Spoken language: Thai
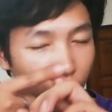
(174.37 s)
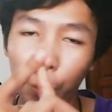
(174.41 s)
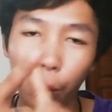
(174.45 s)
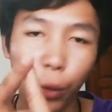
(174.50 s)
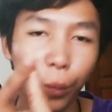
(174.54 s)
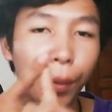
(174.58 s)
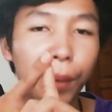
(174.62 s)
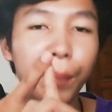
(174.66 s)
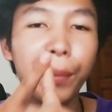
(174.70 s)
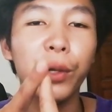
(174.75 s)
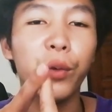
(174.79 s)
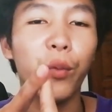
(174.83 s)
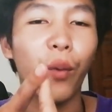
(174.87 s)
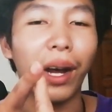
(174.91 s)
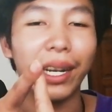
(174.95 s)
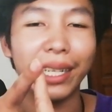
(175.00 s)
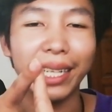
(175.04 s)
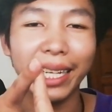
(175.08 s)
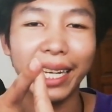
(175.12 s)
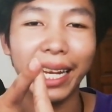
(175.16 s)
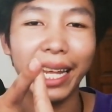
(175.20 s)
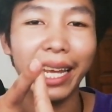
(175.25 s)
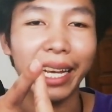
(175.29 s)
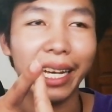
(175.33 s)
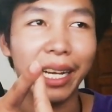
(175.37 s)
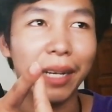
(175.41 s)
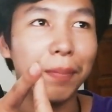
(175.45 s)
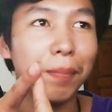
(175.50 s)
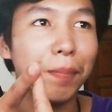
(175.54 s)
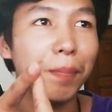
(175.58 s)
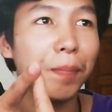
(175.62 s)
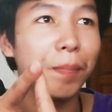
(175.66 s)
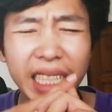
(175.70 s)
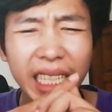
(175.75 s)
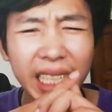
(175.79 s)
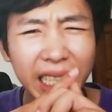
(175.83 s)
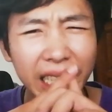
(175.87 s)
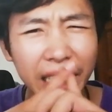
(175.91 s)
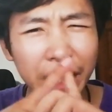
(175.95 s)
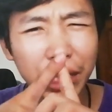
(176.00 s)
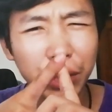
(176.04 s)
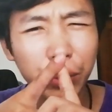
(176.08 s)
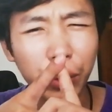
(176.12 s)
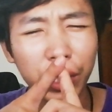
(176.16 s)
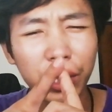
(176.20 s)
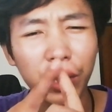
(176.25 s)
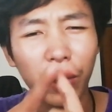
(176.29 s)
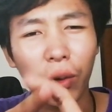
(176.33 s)
คุณไม่ผิดหวังแน่ๆครับ แต่ใน
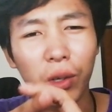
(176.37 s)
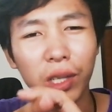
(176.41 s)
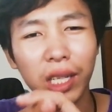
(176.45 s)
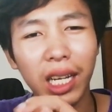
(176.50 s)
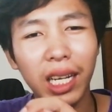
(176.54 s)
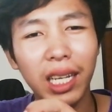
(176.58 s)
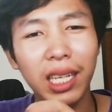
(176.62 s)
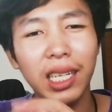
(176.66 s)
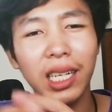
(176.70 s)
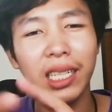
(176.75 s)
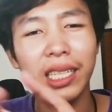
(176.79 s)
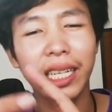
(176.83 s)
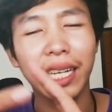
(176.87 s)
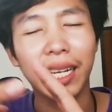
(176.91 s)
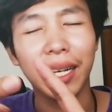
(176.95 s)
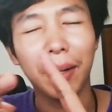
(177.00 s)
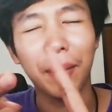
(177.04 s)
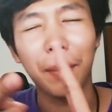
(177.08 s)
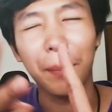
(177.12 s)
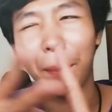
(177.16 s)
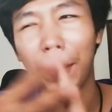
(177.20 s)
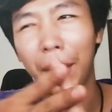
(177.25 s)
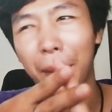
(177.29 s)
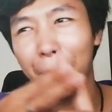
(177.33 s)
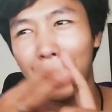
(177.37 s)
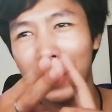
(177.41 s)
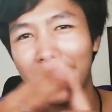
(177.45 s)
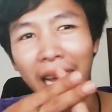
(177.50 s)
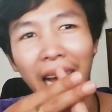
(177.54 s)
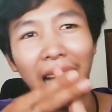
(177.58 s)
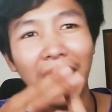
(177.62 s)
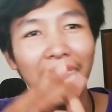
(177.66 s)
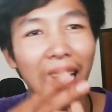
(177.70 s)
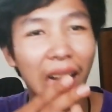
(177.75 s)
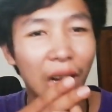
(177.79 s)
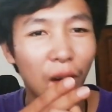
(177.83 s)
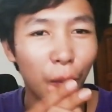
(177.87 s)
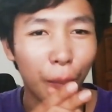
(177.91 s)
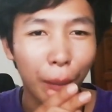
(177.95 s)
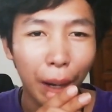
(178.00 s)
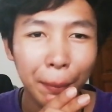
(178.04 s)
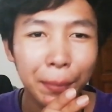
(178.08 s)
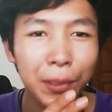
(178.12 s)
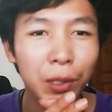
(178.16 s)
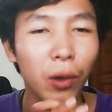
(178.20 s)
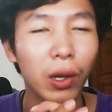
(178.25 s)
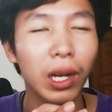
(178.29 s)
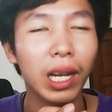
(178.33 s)
ส่วนของเนื้อเรื่องเนี่ยเป็นปัญหาหลักของ
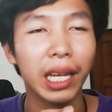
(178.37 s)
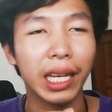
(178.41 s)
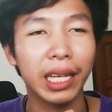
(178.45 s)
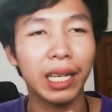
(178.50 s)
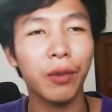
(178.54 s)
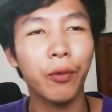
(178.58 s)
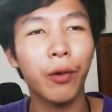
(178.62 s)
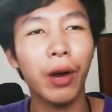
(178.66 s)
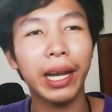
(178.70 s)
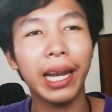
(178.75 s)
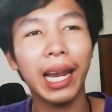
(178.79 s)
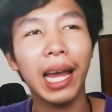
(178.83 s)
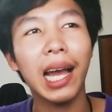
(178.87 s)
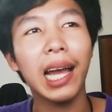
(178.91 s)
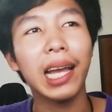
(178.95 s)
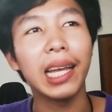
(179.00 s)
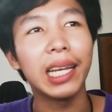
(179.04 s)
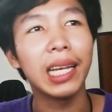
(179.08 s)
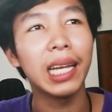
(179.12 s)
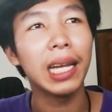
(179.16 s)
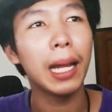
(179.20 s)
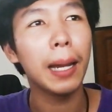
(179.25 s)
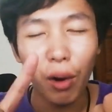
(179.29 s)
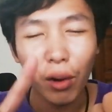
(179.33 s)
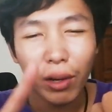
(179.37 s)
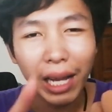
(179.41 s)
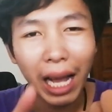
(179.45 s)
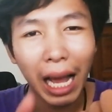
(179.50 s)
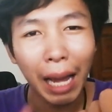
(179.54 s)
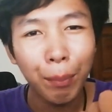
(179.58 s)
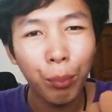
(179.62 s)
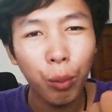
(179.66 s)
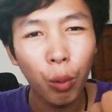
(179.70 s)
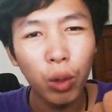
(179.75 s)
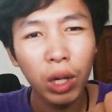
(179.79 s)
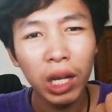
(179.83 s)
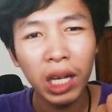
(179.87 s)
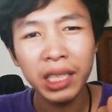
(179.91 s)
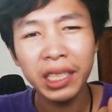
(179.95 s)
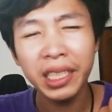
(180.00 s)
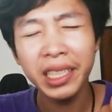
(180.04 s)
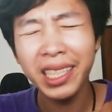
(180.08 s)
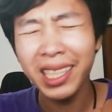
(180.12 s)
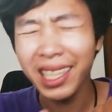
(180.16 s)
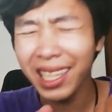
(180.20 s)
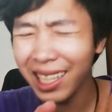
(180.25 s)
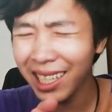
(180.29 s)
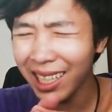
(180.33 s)
ภาพยนตร์เลยก็ว่าได้ เพราะการปูเรื่อง
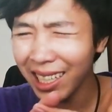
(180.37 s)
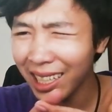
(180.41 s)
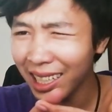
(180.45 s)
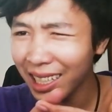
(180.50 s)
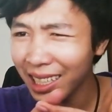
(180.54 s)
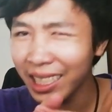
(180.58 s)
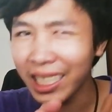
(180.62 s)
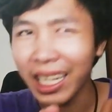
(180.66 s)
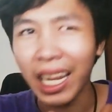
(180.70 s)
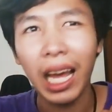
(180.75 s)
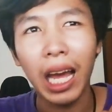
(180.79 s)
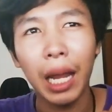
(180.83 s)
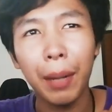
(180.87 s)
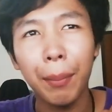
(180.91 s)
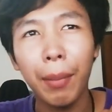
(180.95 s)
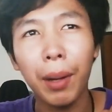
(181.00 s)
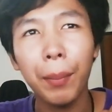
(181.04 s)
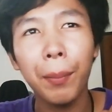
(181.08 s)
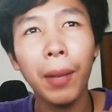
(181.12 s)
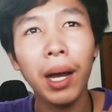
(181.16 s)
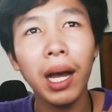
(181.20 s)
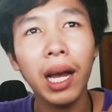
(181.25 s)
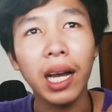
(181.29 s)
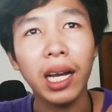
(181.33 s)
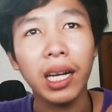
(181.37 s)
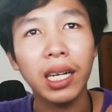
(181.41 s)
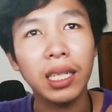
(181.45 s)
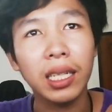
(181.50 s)
ที่เนิ่นนานมา